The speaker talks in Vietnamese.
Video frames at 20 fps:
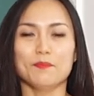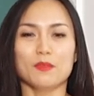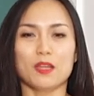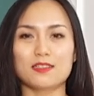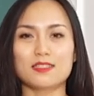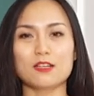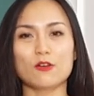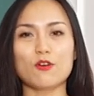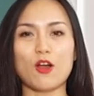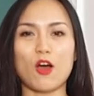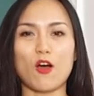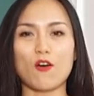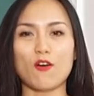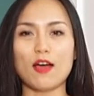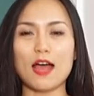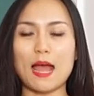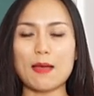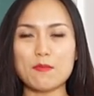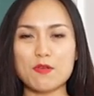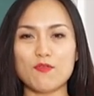sau đó
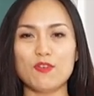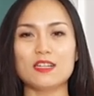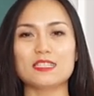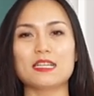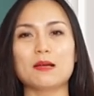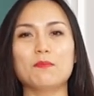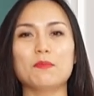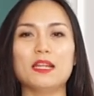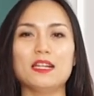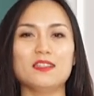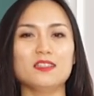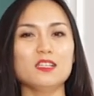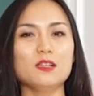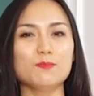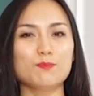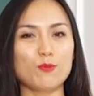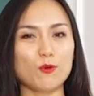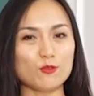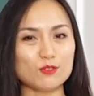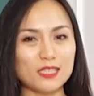20% đến từ
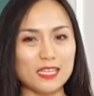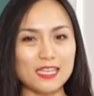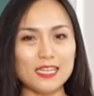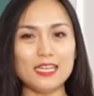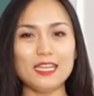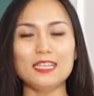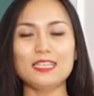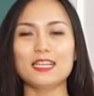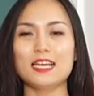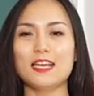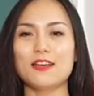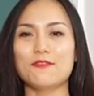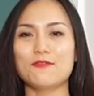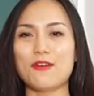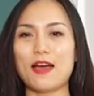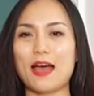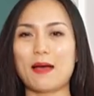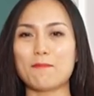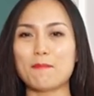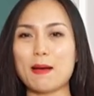protein
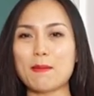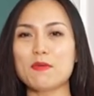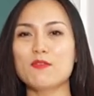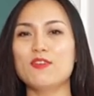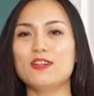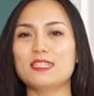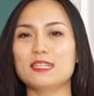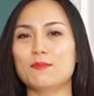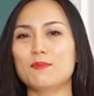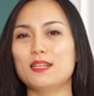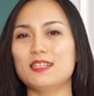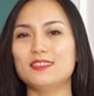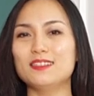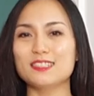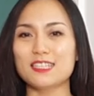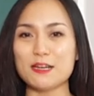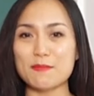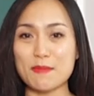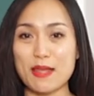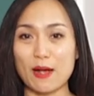và 30% đến từ
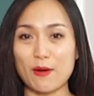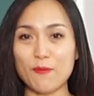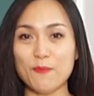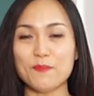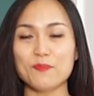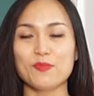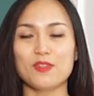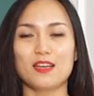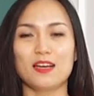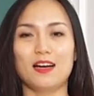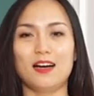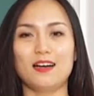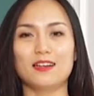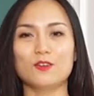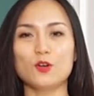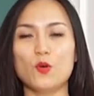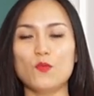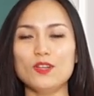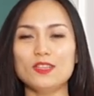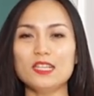chất béo à,
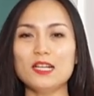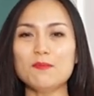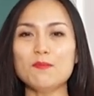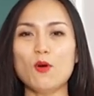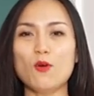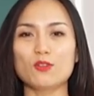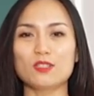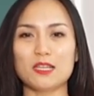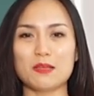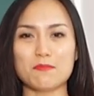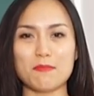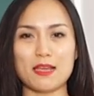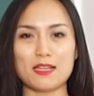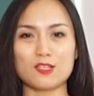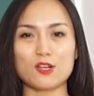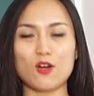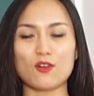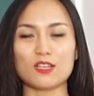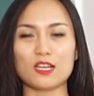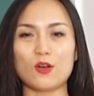đối với tinh bột thì mẹ
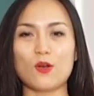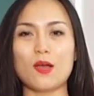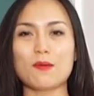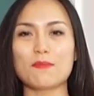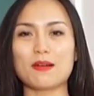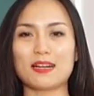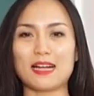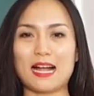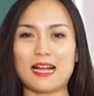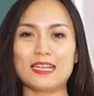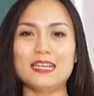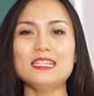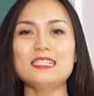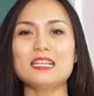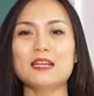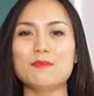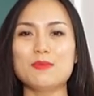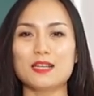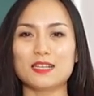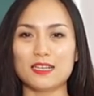chọn cái loại mà càng ít
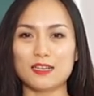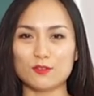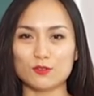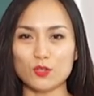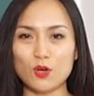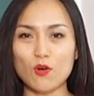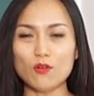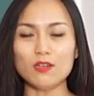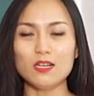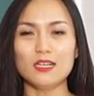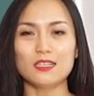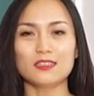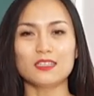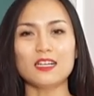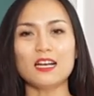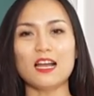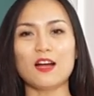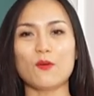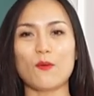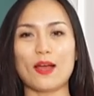chế biến càng tốt
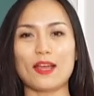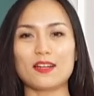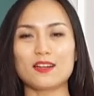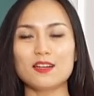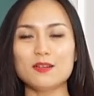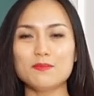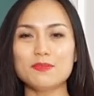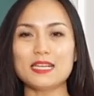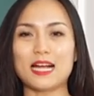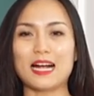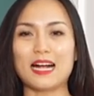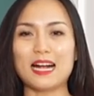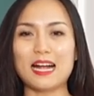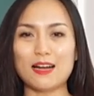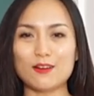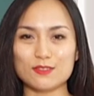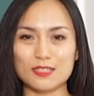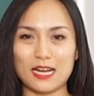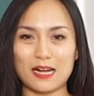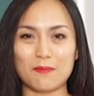tức là ngoài cơm trắng
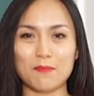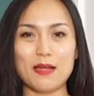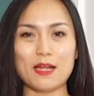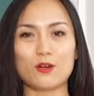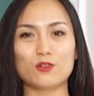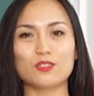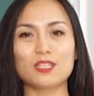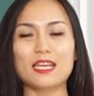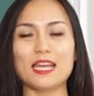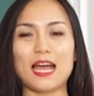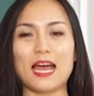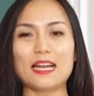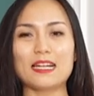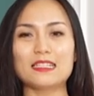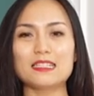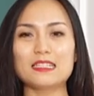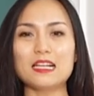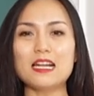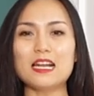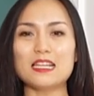gạo trắng mẹ có thể
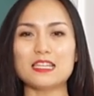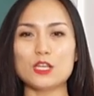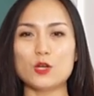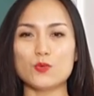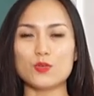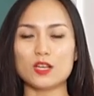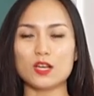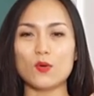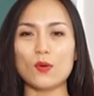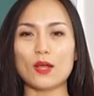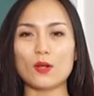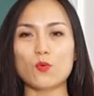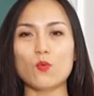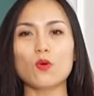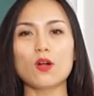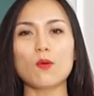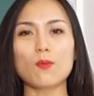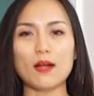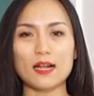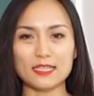ăn rất là nhiều những cái loại ngũ
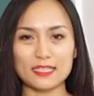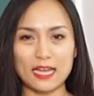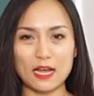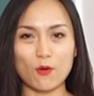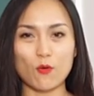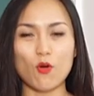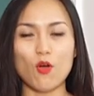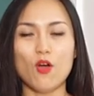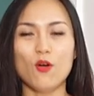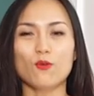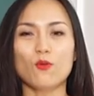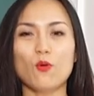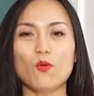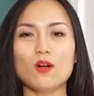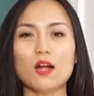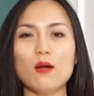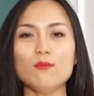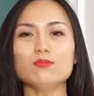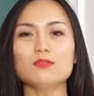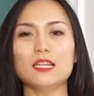cốc khác nhau ngũ
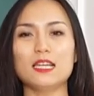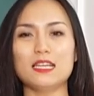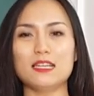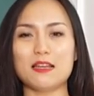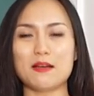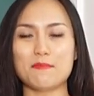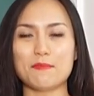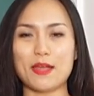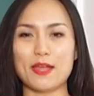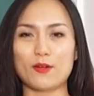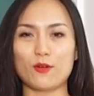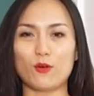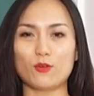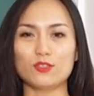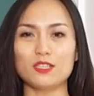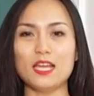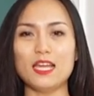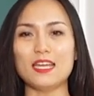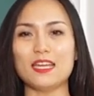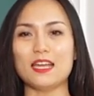cốc thì mẹ có
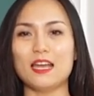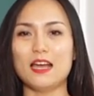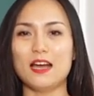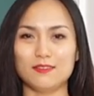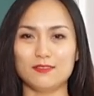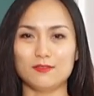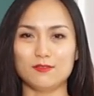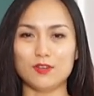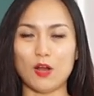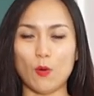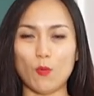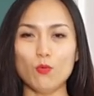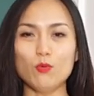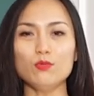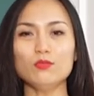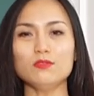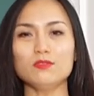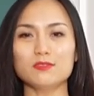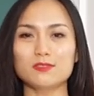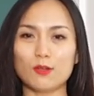thể
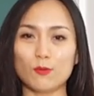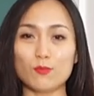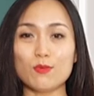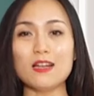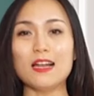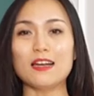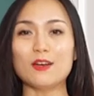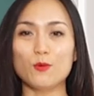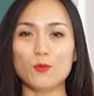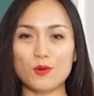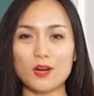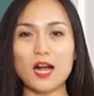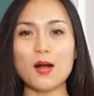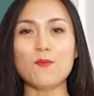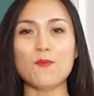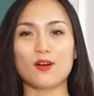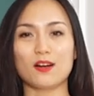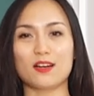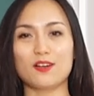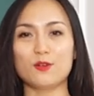nấu giống như là nấu
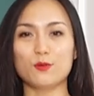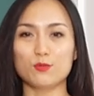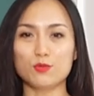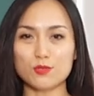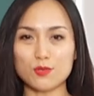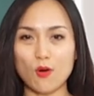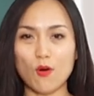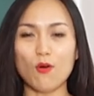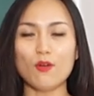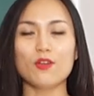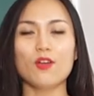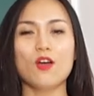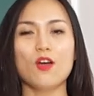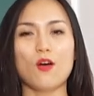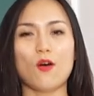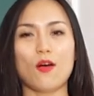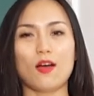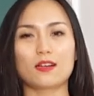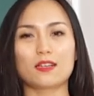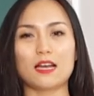cơm hoặc là nấu sôi
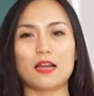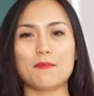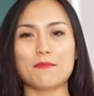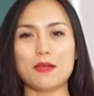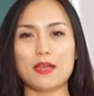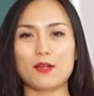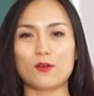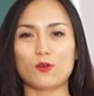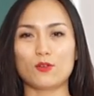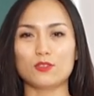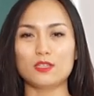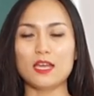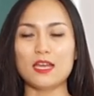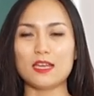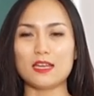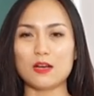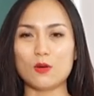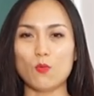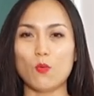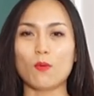hoặc là mẹ có
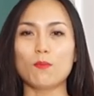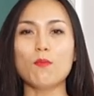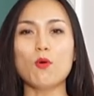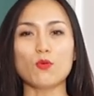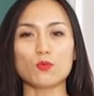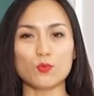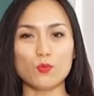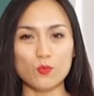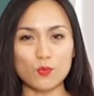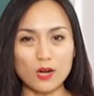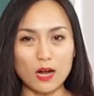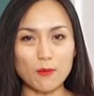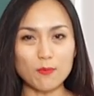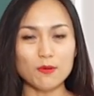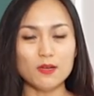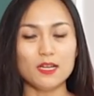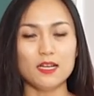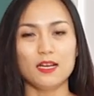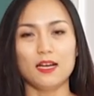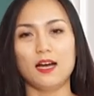thể uống bột ngũ
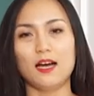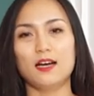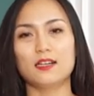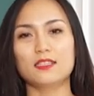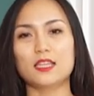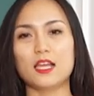cốc à,